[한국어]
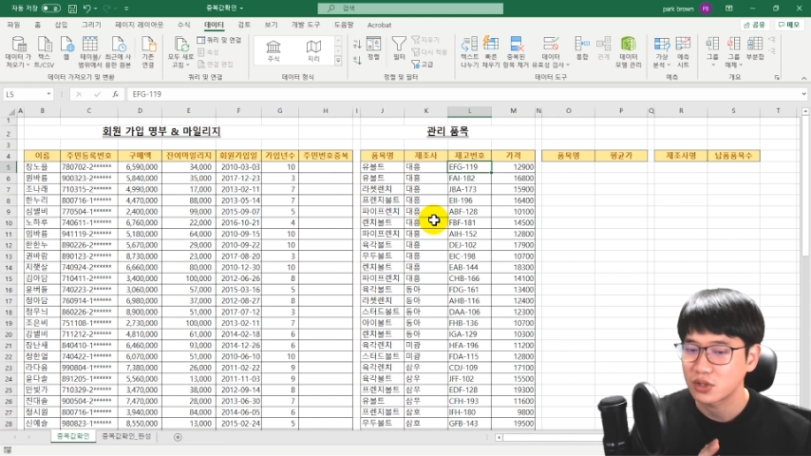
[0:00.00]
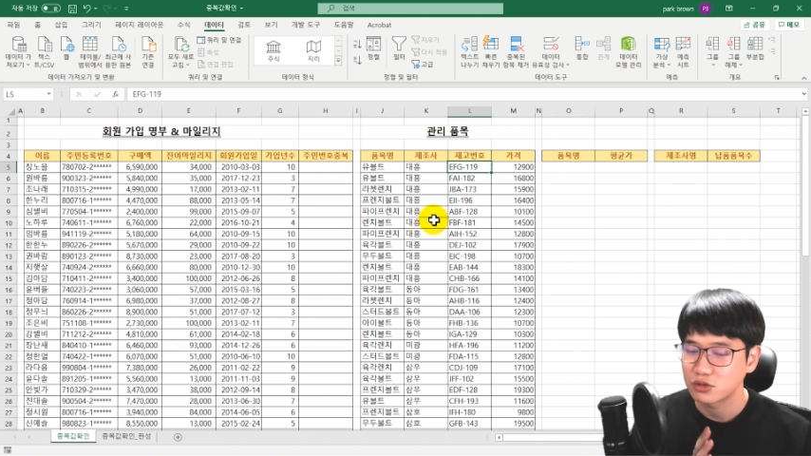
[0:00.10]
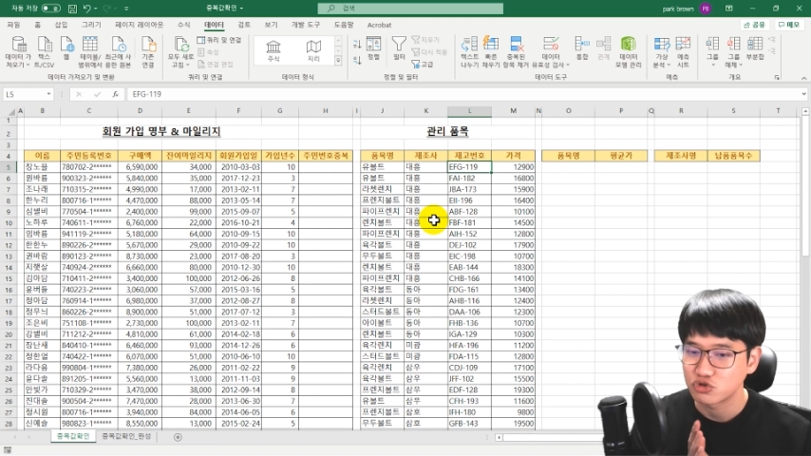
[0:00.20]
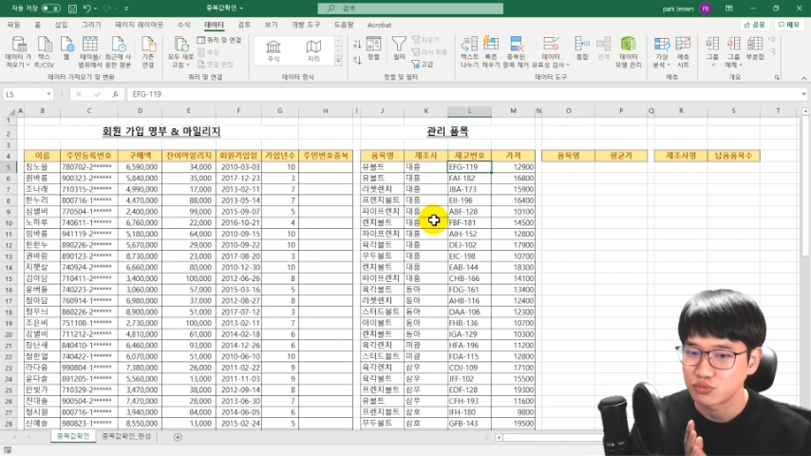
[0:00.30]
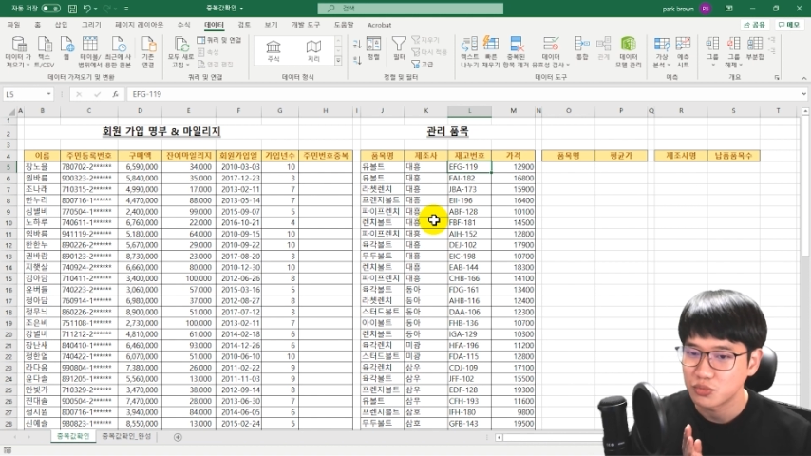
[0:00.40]
이렇게
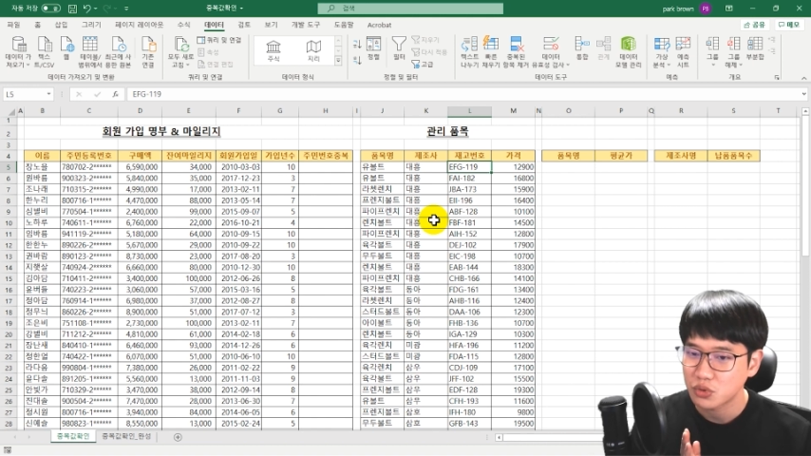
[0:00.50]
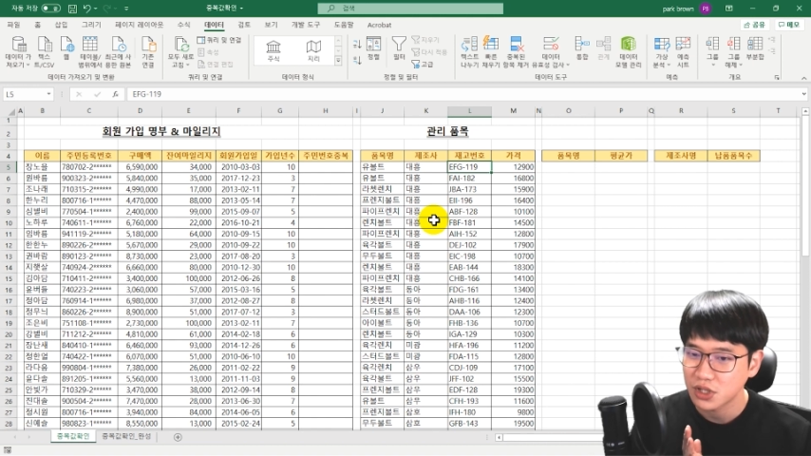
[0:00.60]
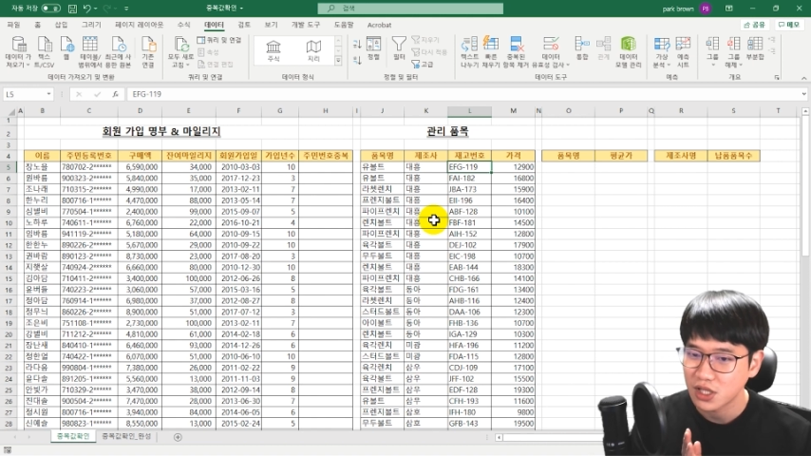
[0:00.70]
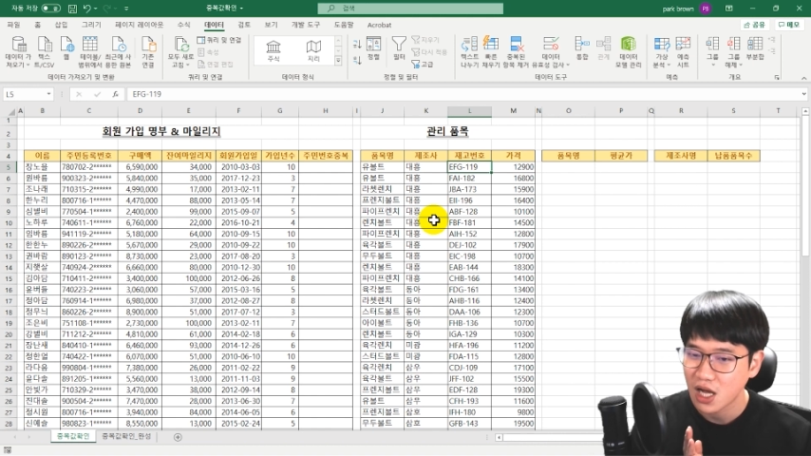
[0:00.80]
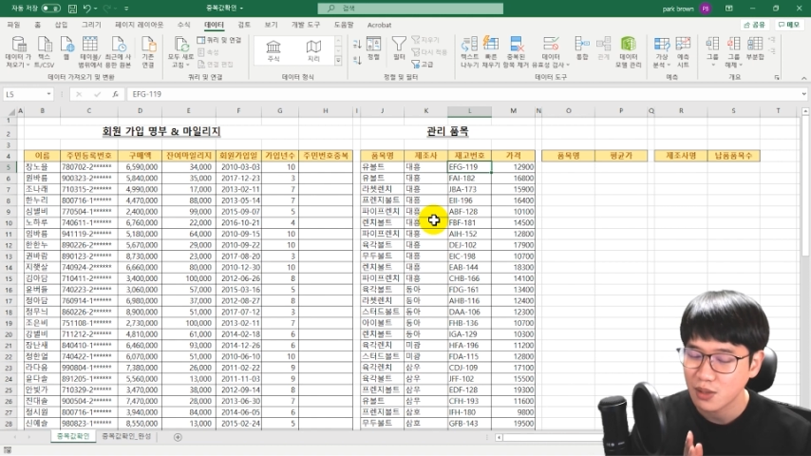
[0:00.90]

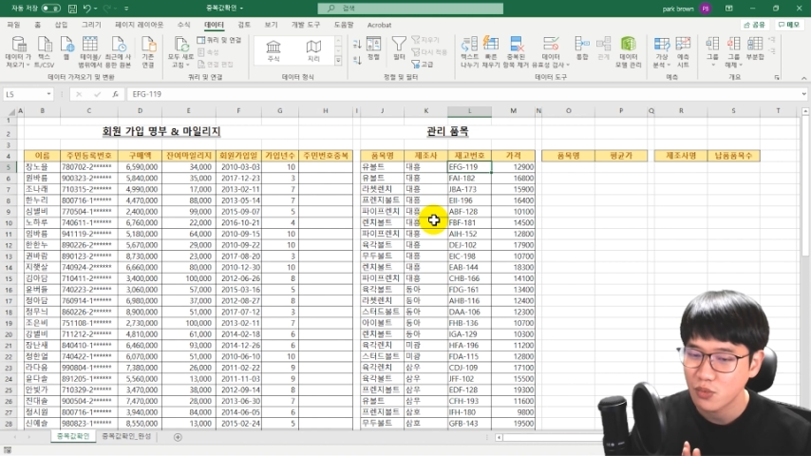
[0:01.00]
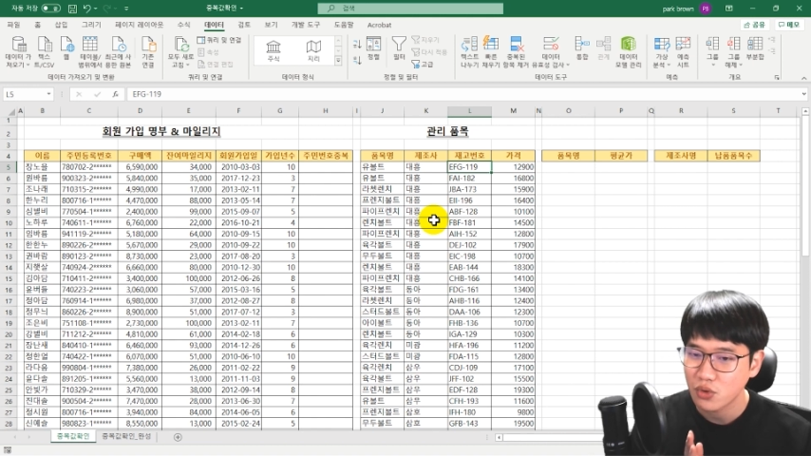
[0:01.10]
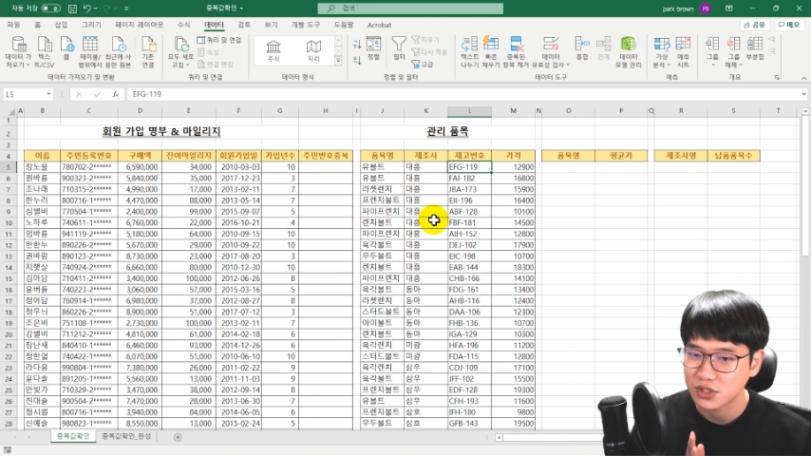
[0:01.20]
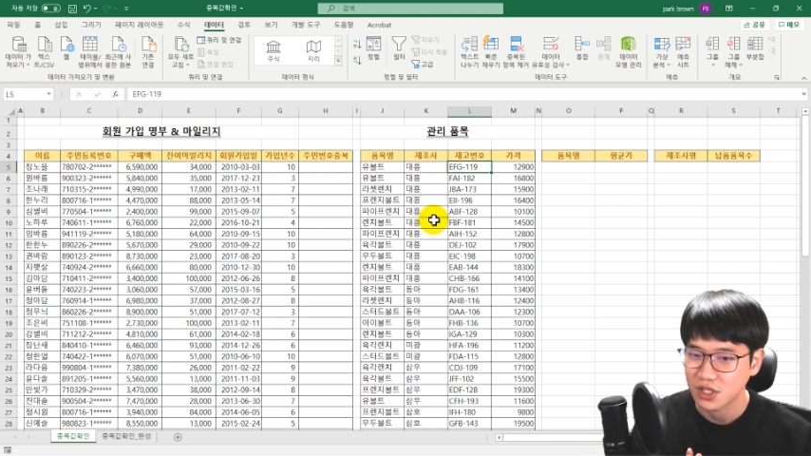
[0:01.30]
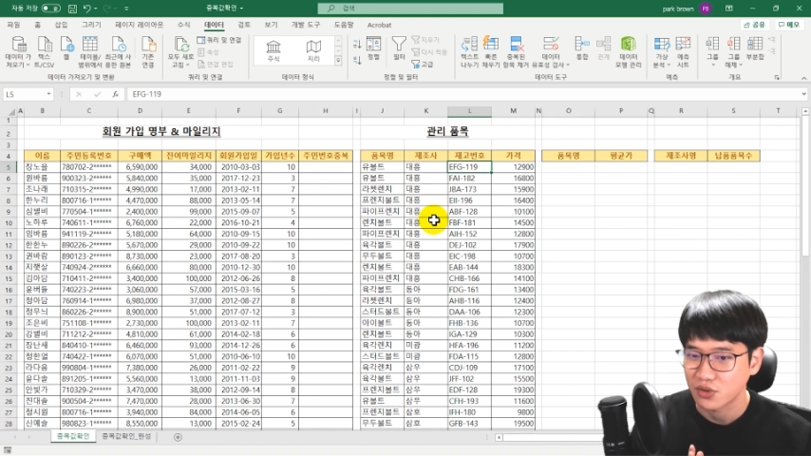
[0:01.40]
중복된
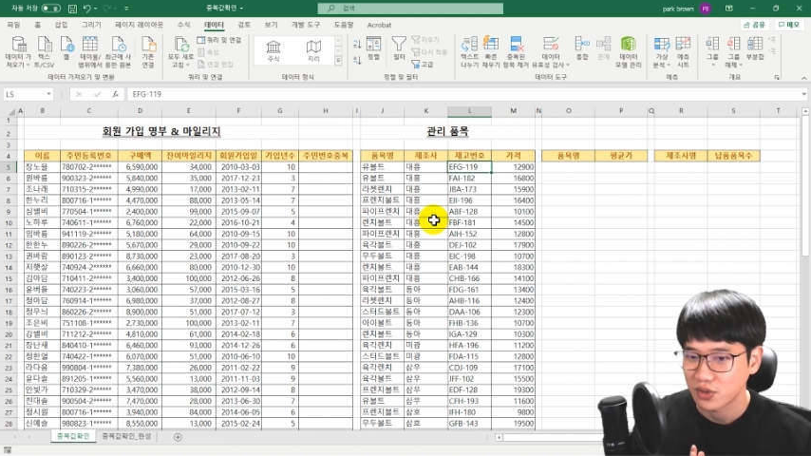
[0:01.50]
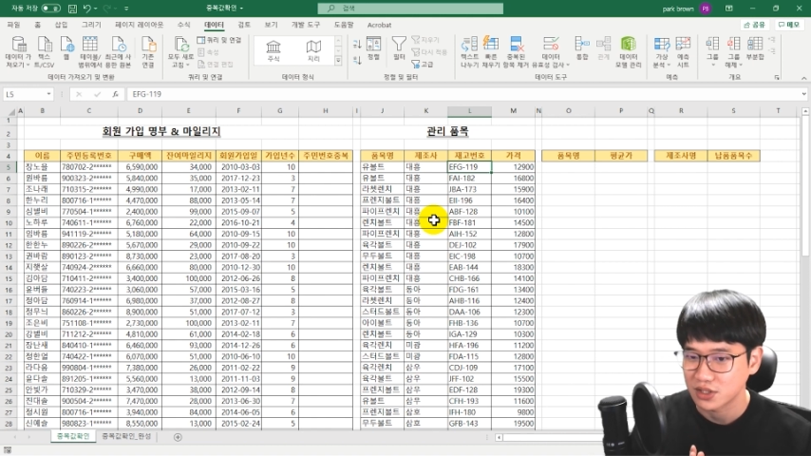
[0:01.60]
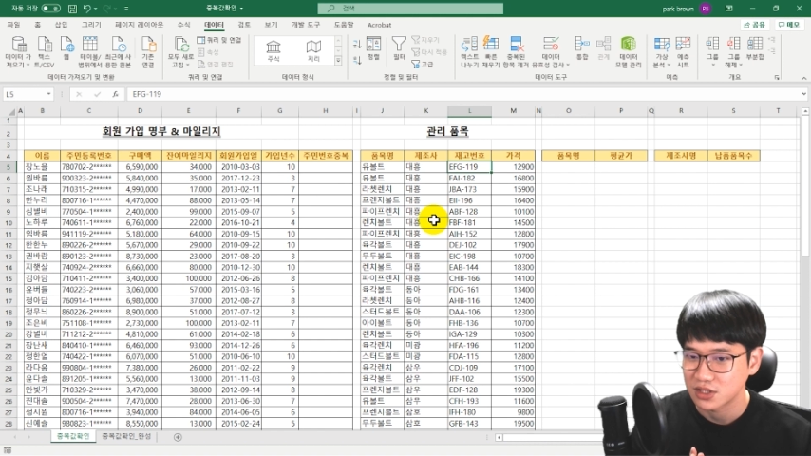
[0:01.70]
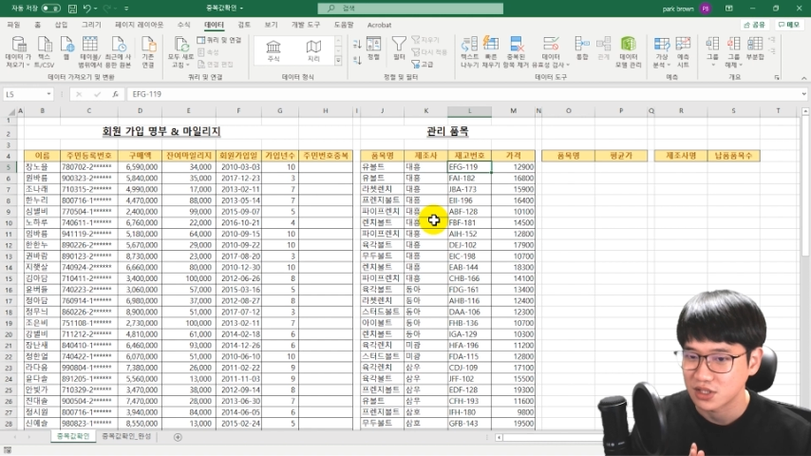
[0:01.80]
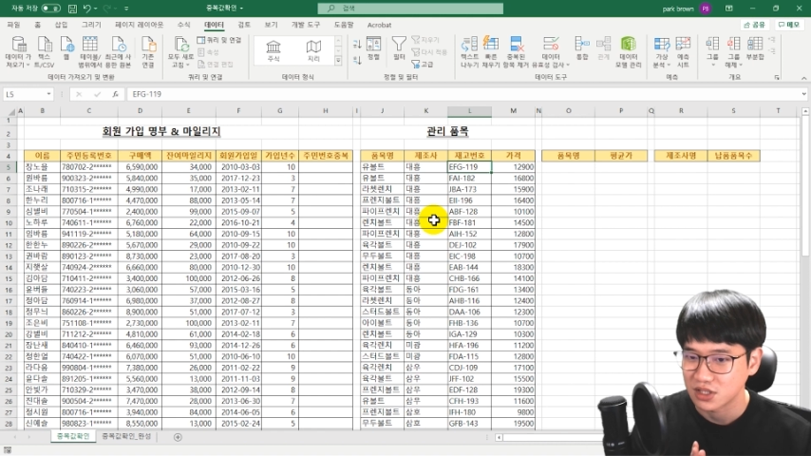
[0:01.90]
항목 제거
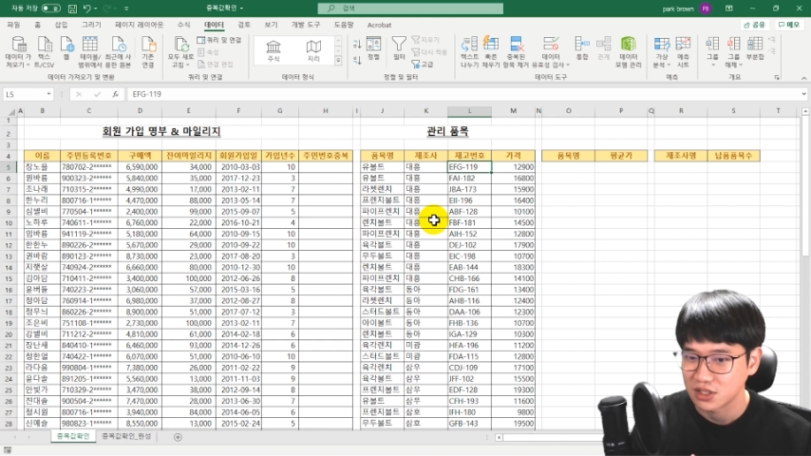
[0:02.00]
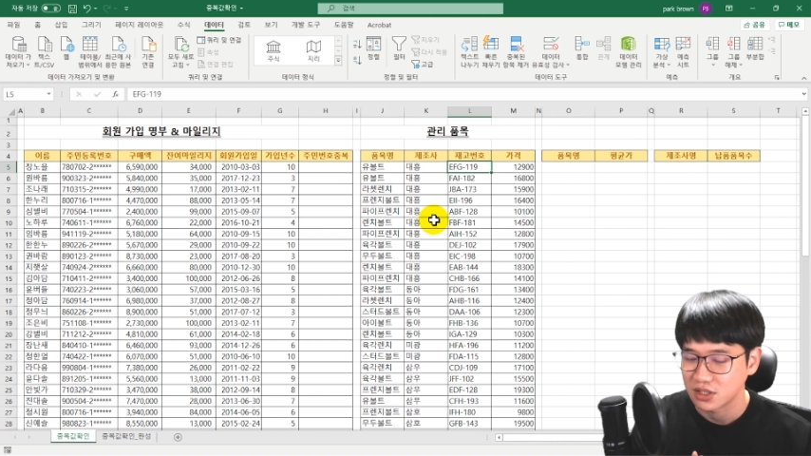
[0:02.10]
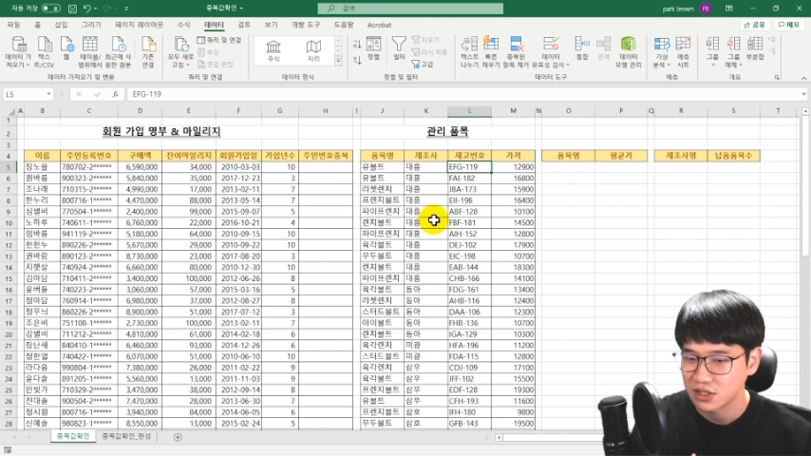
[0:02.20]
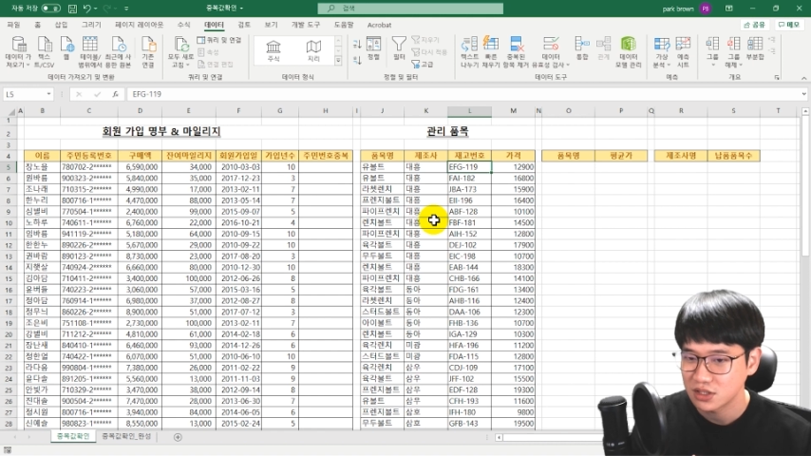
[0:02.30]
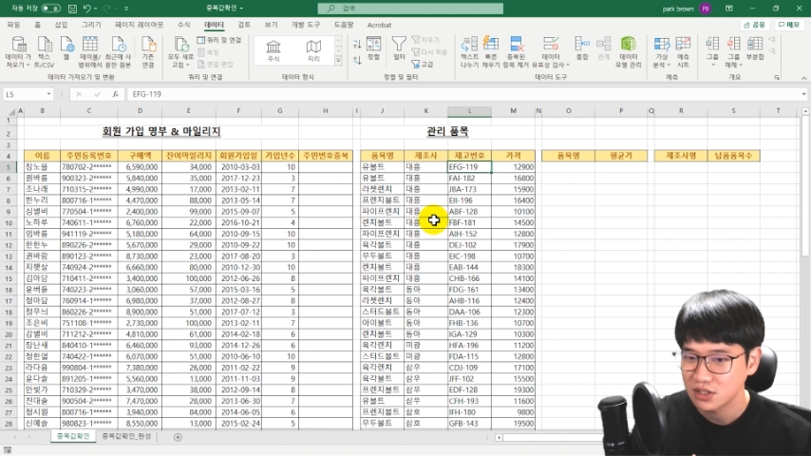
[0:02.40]
같은
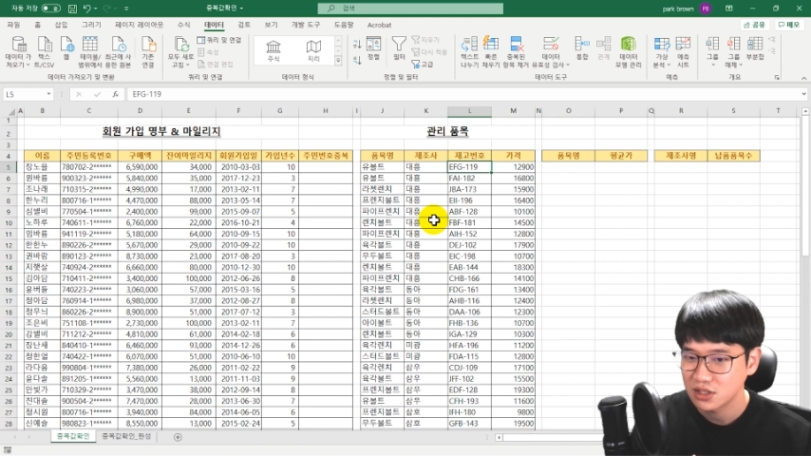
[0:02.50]
기능은